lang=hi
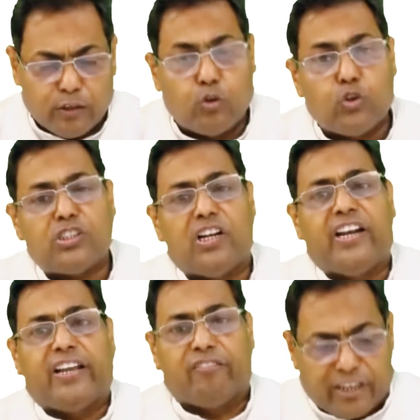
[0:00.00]

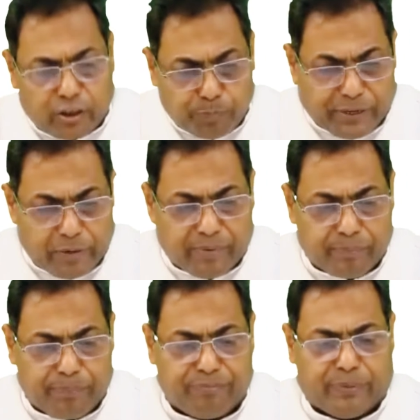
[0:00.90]
दूसरी व्रत
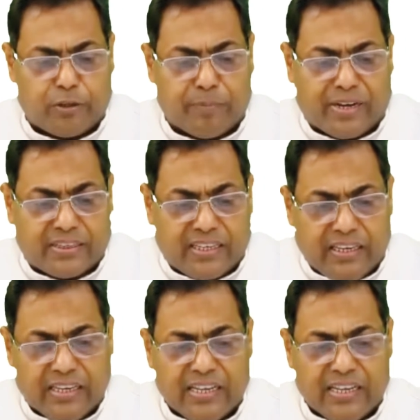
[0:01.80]
प्रतिमा थी